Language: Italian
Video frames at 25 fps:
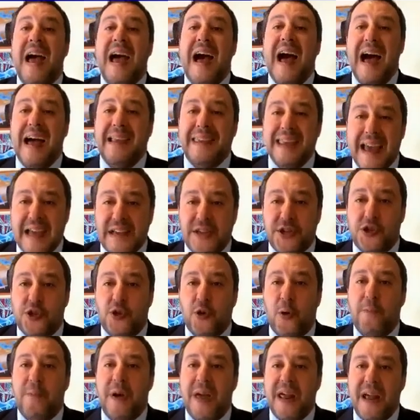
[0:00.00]

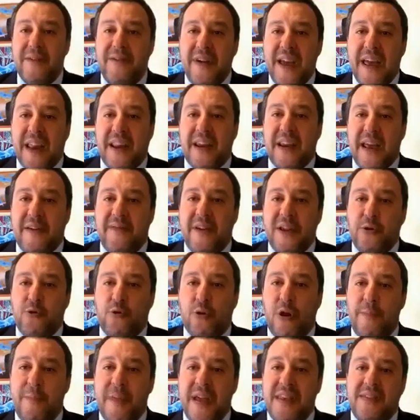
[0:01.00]
Adesso, per averne
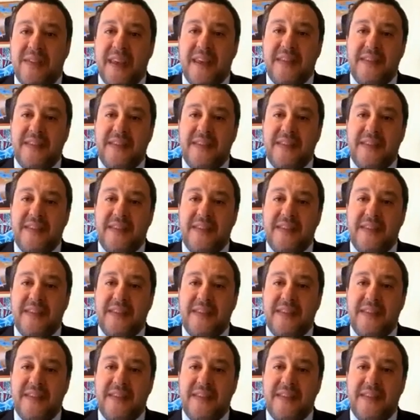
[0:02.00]
eventualmente